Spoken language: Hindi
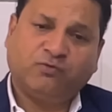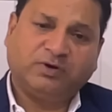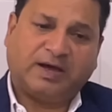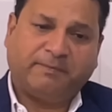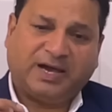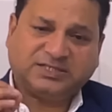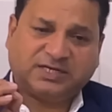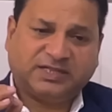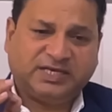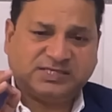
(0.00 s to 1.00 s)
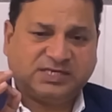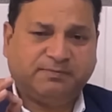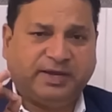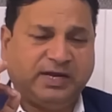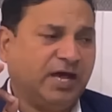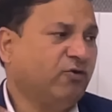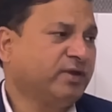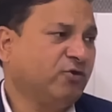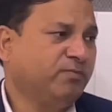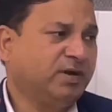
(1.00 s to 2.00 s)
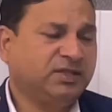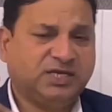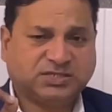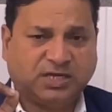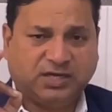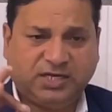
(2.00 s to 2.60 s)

उनका भाषण देश की महिलाओं के ऊपर देश के